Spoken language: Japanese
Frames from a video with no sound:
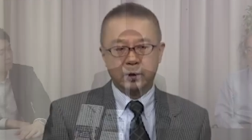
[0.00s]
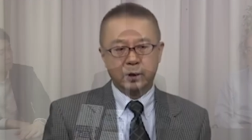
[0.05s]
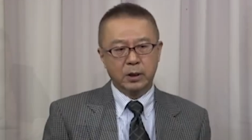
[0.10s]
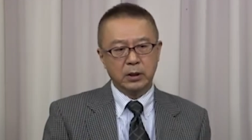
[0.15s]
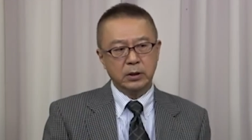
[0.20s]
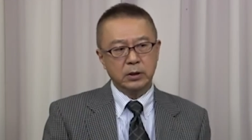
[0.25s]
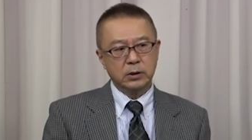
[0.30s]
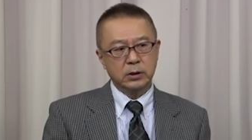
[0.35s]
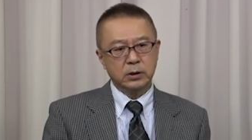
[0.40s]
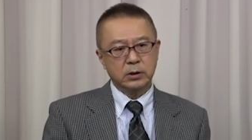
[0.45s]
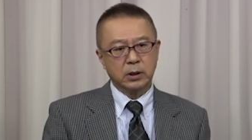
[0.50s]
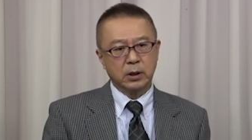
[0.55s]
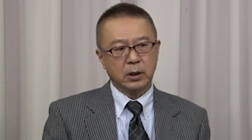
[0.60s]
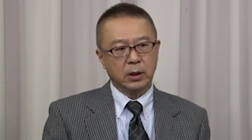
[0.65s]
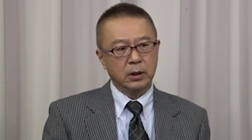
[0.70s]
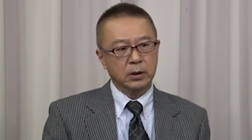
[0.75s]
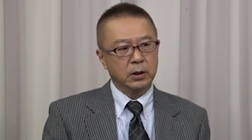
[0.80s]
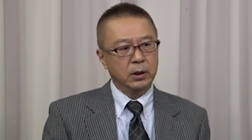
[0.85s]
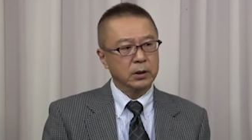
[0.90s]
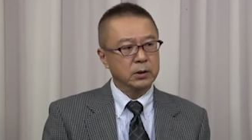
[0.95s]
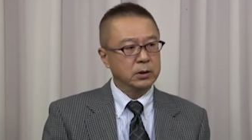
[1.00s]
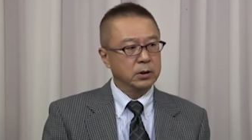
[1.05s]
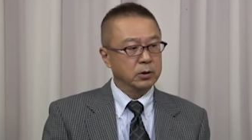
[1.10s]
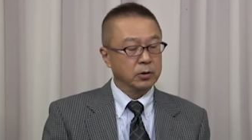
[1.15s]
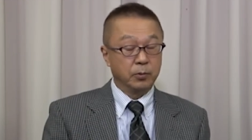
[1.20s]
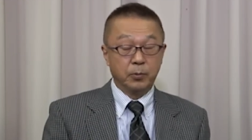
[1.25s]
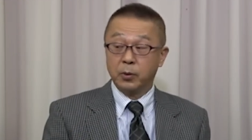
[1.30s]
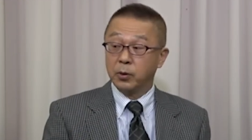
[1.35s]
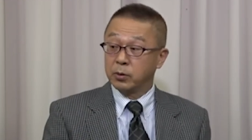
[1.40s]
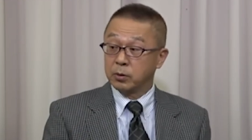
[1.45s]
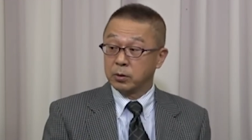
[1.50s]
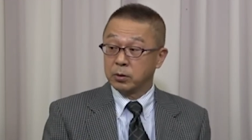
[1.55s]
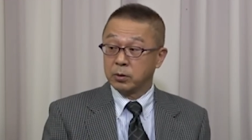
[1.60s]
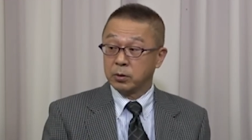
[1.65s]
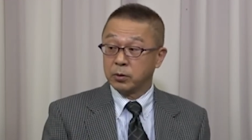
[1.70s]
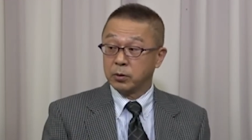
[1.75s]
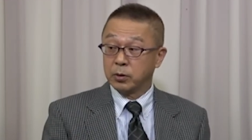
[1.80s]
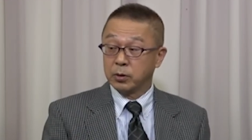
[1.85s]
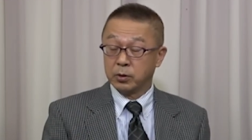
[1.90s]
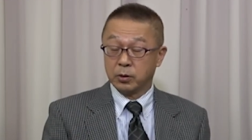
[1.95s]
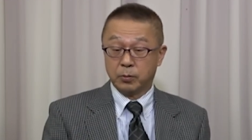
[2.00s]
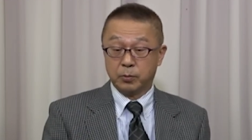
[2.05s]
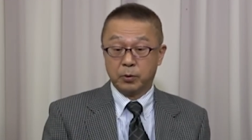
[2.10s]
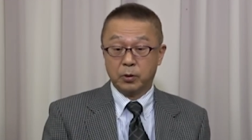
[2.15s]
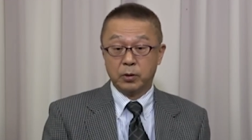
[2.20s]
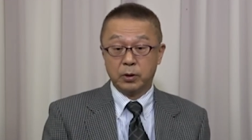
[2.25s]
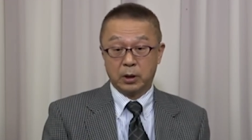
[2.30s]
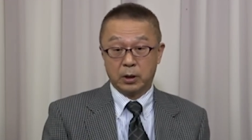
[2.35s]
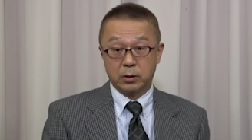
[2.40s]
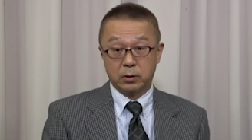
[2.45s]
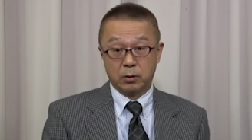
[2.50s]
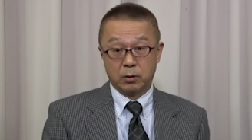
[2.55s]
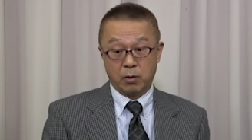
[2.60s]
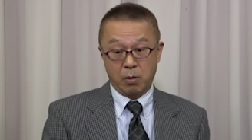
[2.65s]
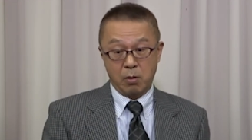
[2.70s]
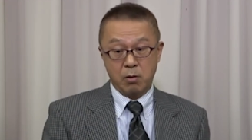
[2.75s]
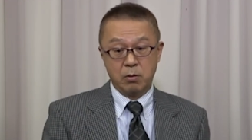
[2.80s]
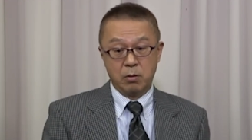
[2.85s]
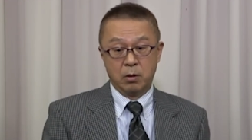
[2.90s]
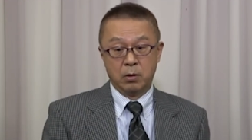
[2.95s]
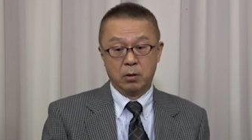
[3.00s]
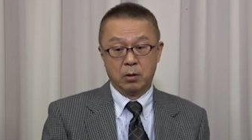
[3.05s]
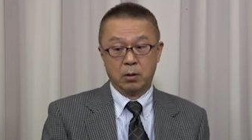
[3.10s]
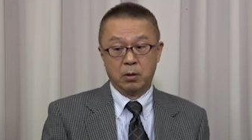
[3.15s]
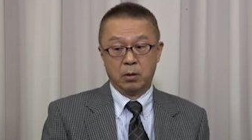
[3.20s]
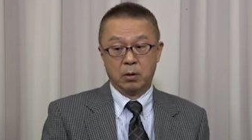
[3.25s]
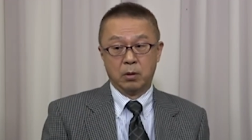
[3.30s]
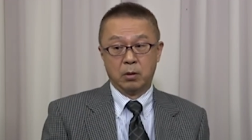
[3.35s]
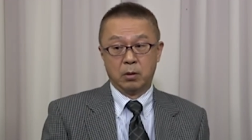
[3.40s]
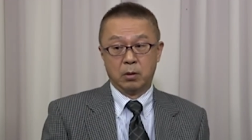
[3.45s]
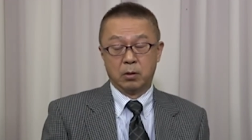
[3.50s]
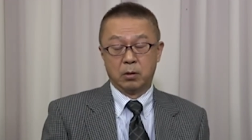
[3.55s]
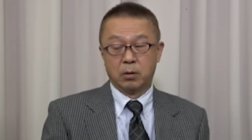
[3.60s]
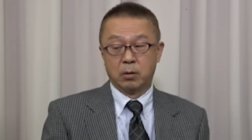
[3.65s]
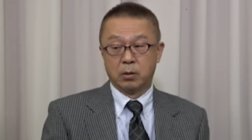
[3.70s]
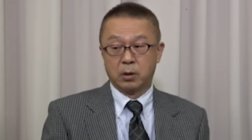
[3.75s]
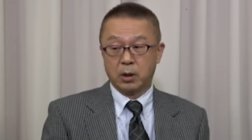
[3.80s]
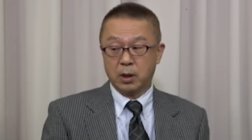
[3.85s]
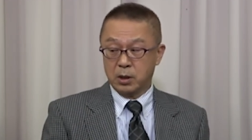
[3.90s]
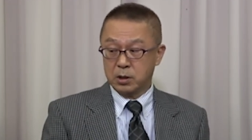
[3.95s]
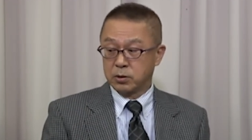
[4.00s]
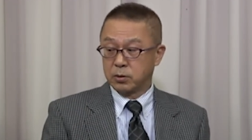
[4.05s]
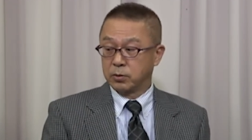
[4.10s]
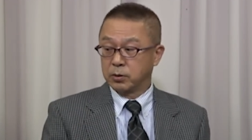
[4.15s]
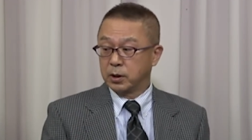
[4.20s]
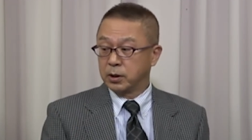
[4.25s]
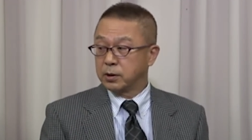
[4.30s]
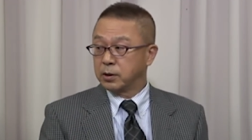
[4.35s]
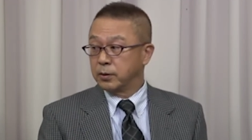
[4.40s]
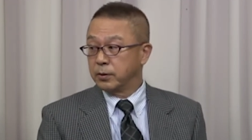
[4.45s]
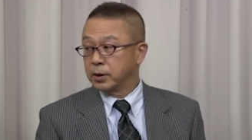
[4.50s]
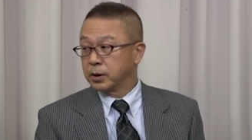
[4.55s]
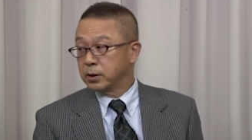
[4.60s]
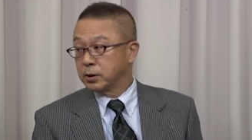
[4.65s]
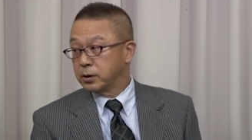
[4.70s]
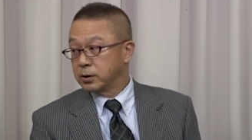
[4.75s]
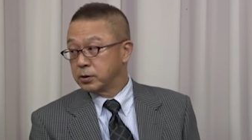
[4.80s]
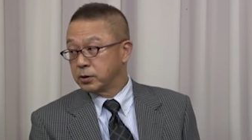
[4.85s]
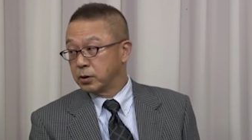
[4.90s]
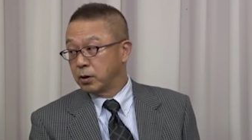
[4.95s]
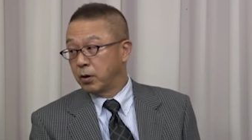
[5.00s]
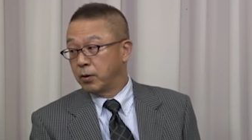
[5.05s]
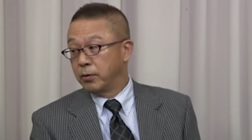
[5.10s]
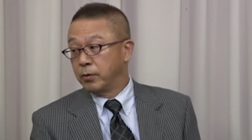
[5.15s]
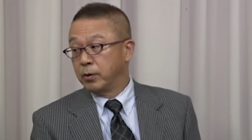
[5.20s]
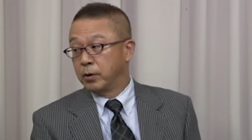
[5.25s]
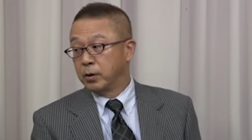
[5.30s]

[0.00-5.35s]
第二次世界大戦のポの時のポーランドがそうだったわけですよ。